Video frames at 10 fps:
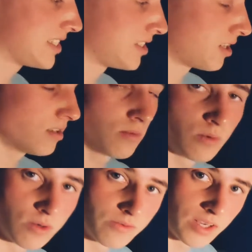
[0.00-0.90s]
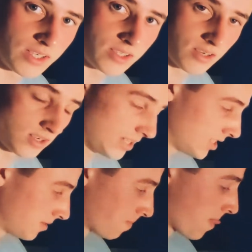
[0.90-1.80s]
Litern ungefähr
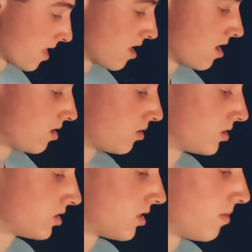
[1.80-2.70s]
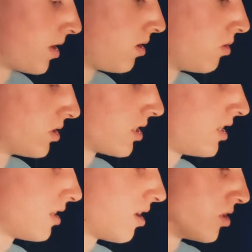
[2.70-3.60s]
liegt. Und äh, bei
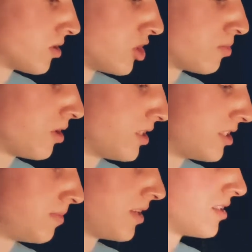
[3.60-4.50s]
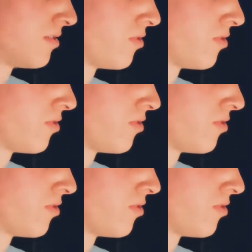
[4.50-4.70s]
untrainierten Ausdauersportlern sieht man, dass die